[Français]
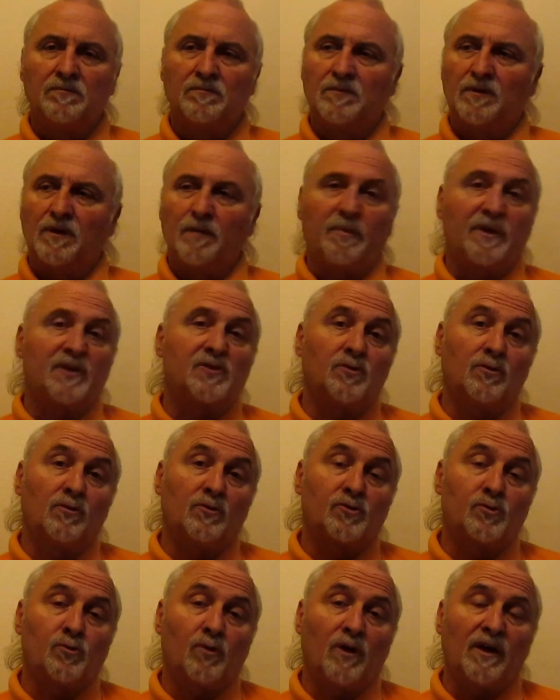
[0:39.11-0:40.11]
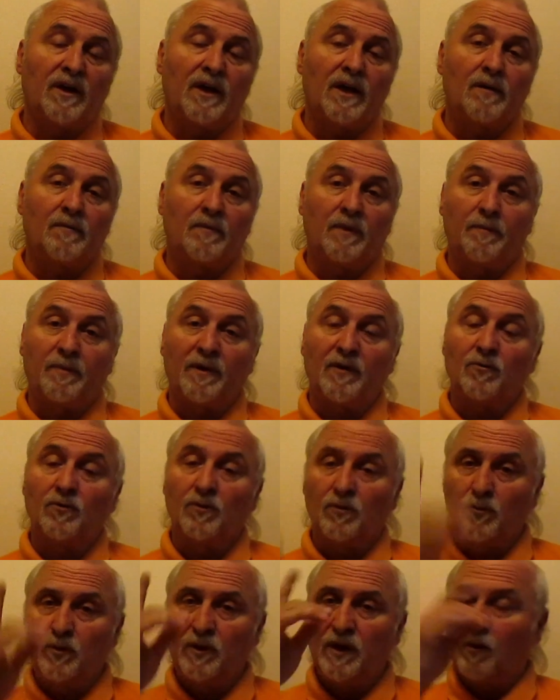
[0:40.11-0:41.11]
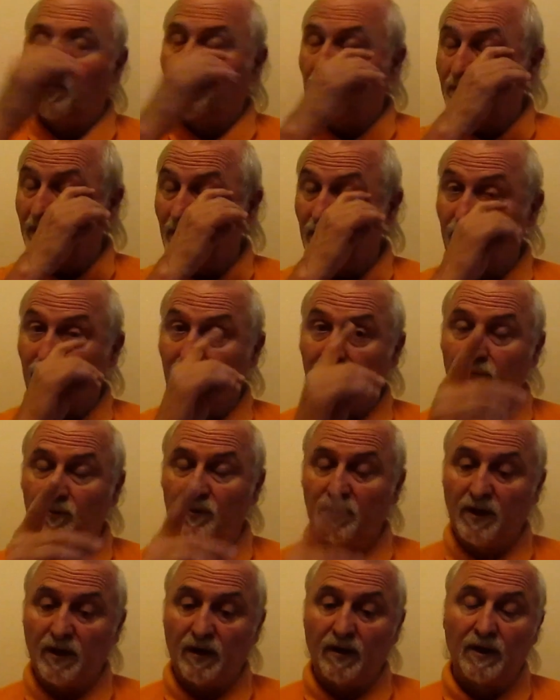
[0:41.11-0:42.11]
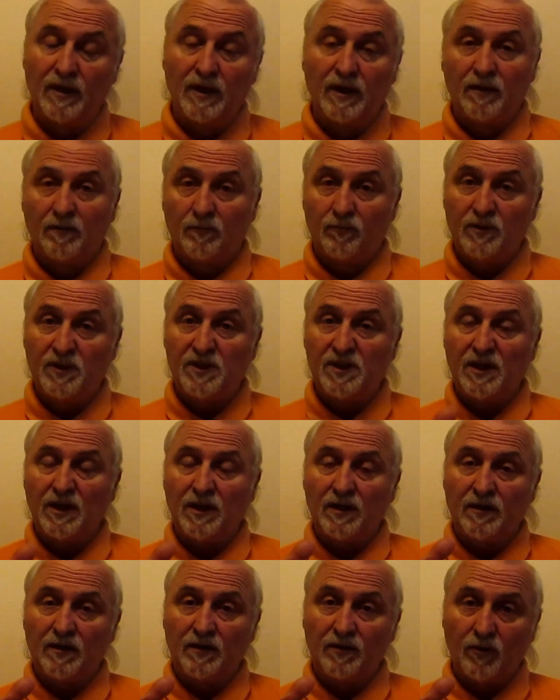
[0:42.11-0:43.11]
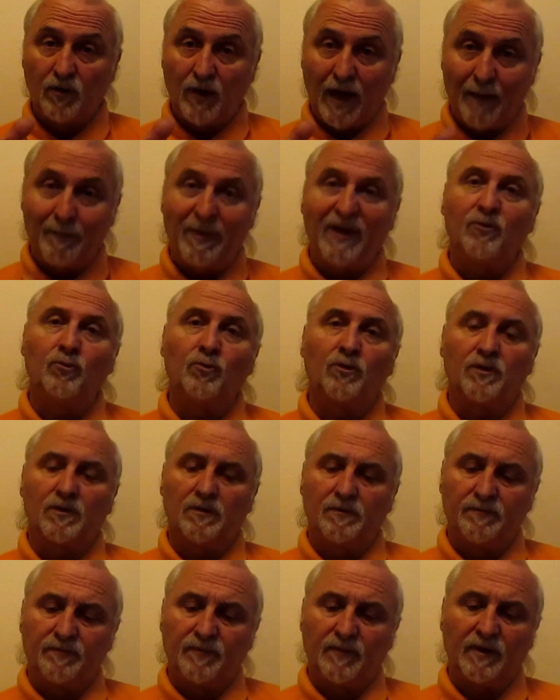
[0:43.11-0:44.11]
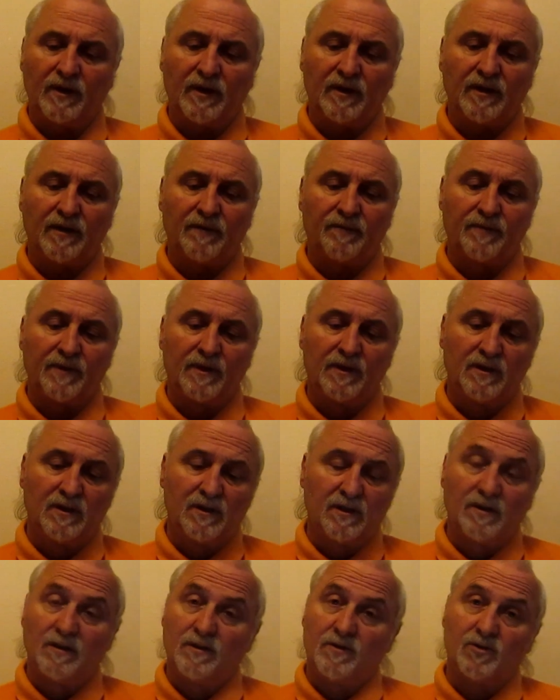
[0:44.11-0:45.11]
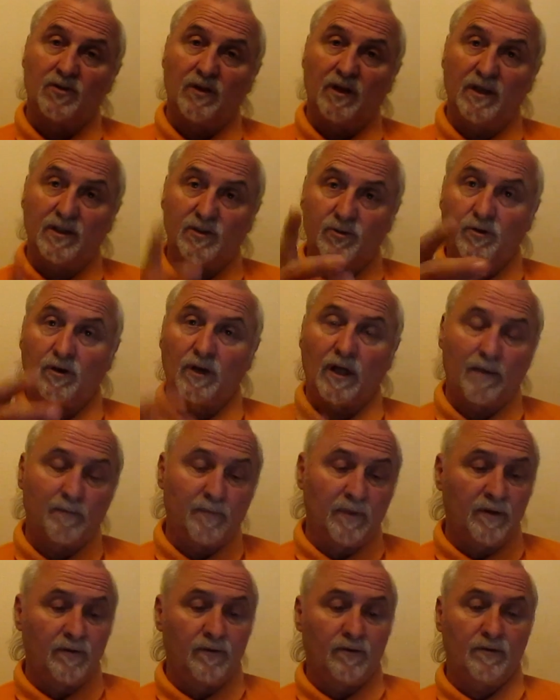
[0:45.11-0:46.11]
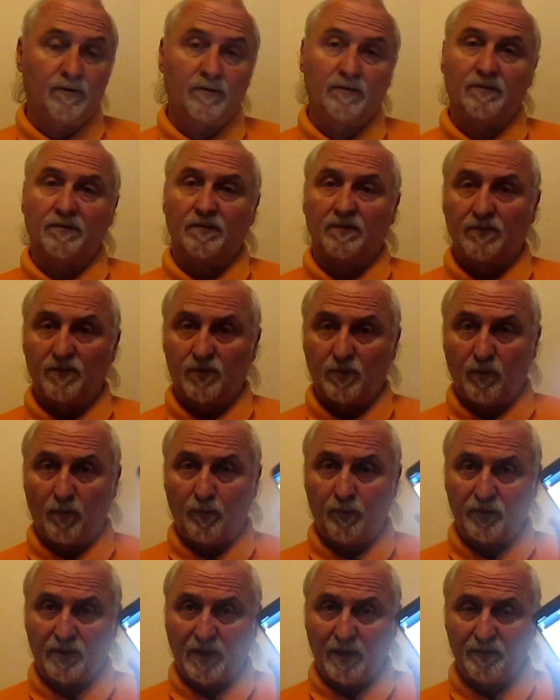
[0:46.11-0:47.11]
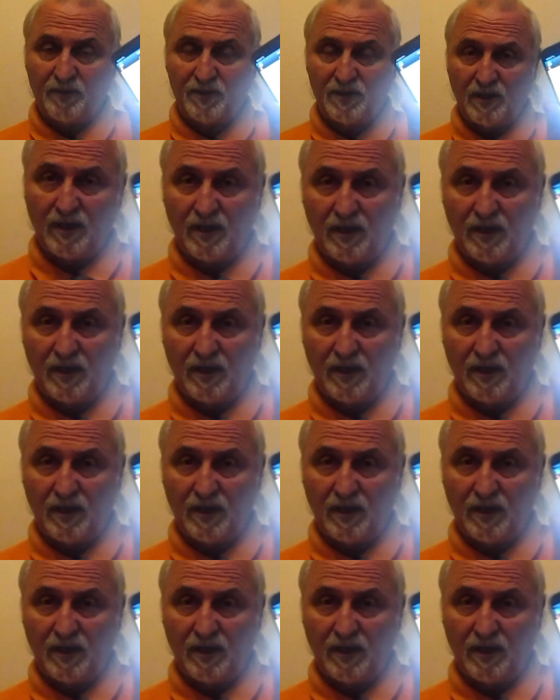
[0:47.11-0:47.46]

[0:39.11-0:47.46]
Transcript: personne n'en saura rien, mais par contre, lui, là où il sait, je vais vous dire, vous lisez dans Abacuc, regardez, je l'ai sur, la, sur mon portable ici,